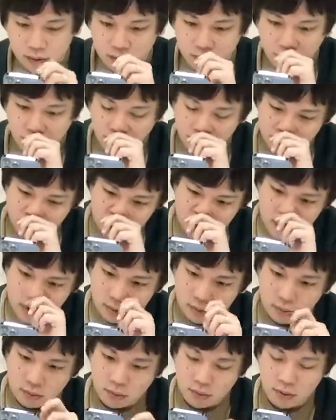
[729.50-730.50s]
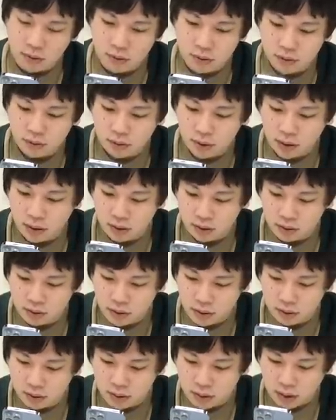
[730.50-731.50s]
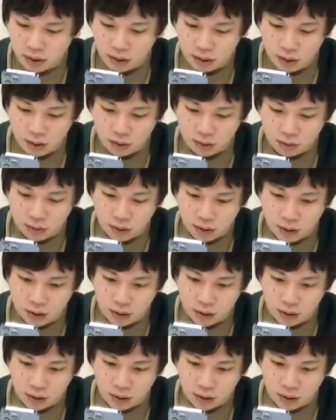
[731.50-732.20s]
れ、もしここ友情でやるクエストじゃないんだけどな